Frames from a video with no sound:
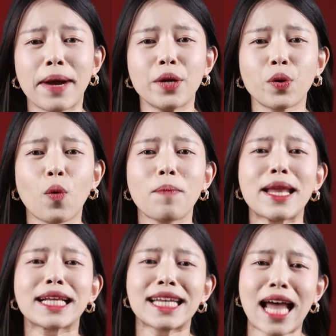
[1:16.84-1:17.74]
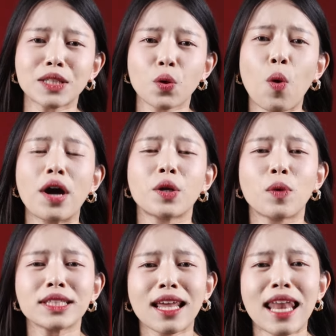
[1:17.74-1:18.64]
ไม่รู้ว่าเป็นคณะทัวร์หรื
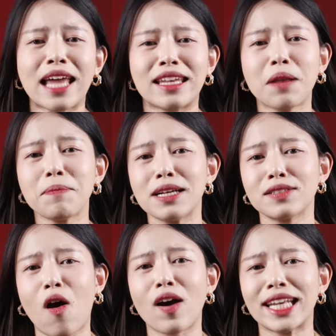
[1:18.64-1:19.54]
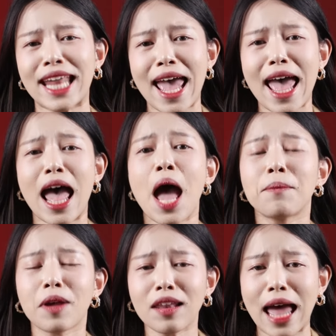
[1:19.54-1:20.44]
อว่าตลาดนัดมือสองกันแน่
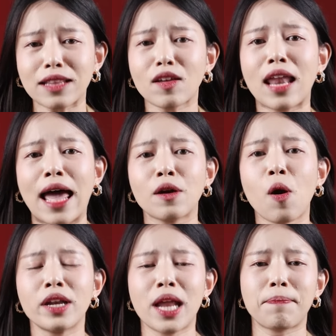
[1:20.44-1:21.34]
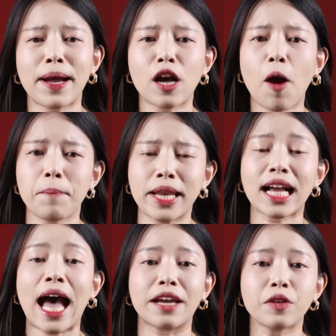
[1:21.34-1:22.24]
เพราะหลายต่อหลายคนเนี่ยไปคอมเมน
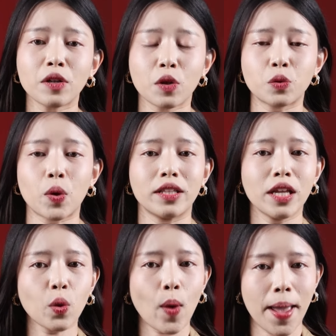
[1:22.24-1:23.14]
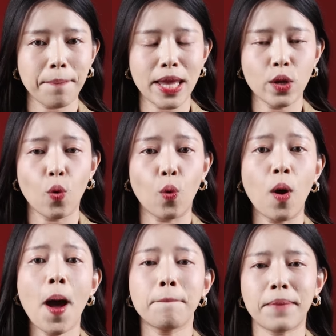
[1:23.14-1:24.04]
ต์ขายเครื่องดนตรีที่ตัวเองมีอยู่
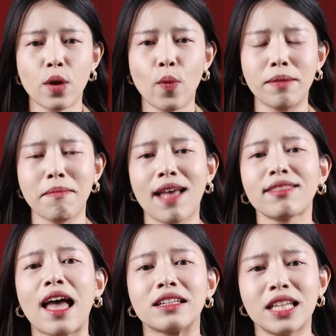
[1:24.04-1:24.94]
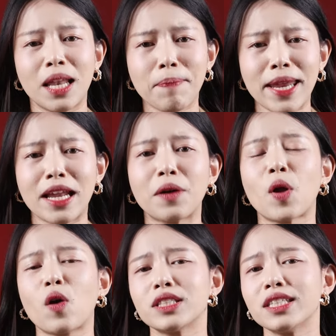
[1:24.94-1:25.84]
ไม่เว้นแม้แต่ศิลปินนัก
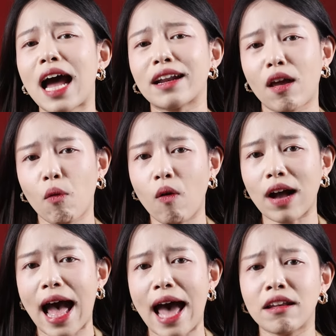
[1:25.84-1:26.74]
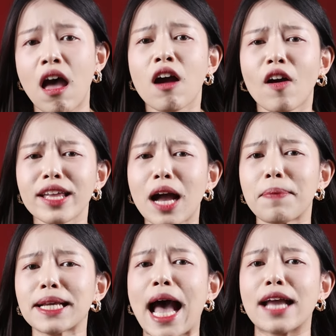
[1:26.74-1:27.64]
ร้องชื่อดังในวงการก็ยัง
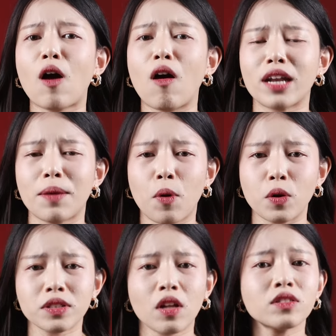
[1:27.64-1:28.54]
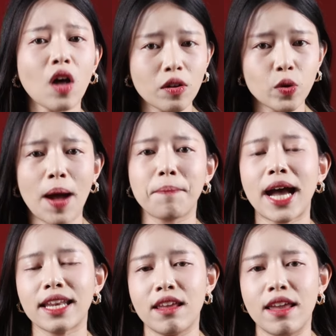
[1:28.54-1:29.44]
ไปขายของในโพสต์ต้นต่อดรา
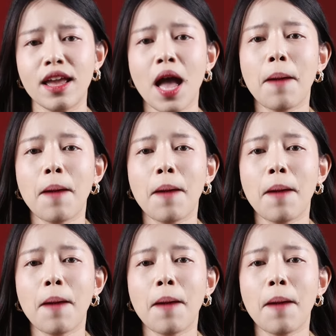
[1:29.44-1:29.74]
ม่านี้